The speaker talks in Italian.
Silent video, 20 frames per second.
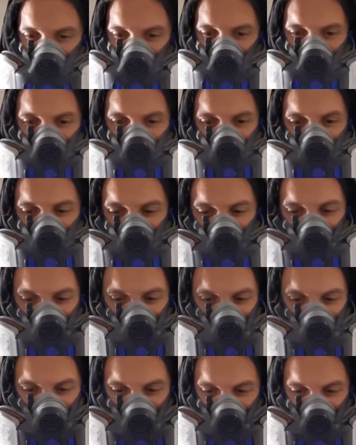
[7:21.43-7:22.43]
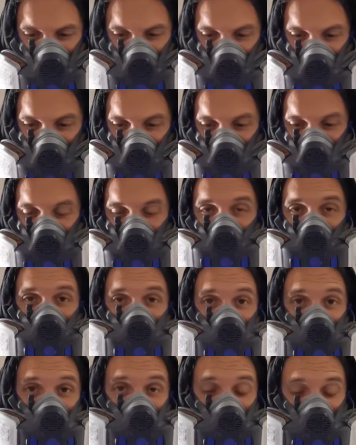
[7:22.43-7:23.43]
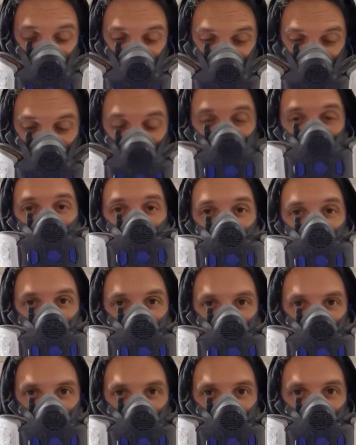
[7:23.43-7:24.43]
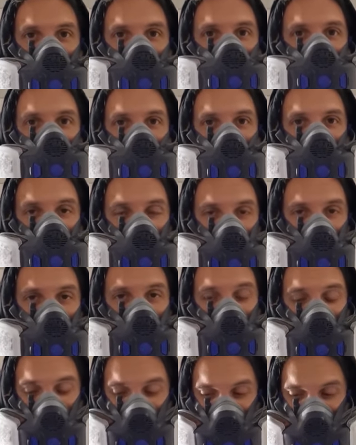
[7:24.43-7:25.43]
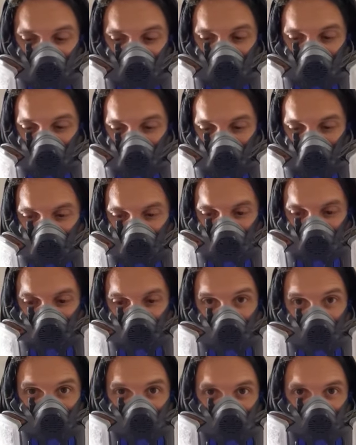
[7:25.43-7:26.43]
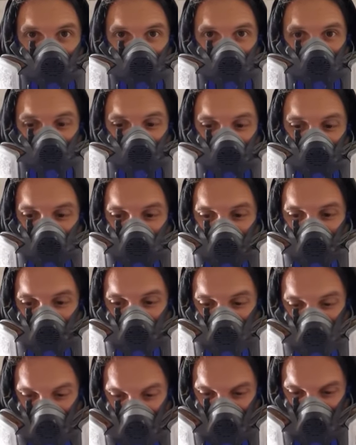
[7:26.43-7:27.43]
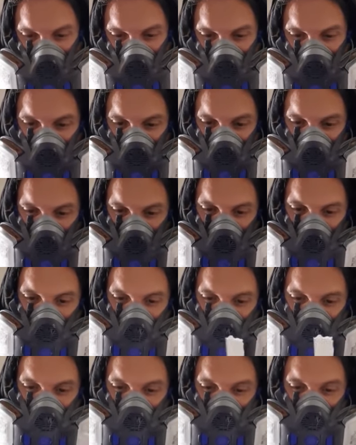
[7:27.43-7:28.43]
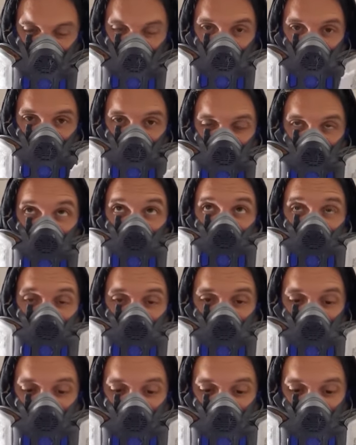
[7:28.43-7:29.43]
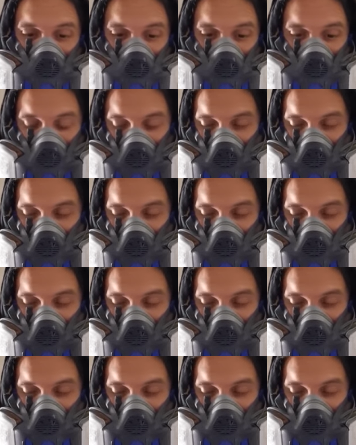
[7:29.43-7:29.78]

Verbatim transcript: Qui abbiamo bisogno della bomboletta bianca e che sia ben sbattuta e che vaporizzi bene. Se è troppo consumata, che se ne è rimasta poca,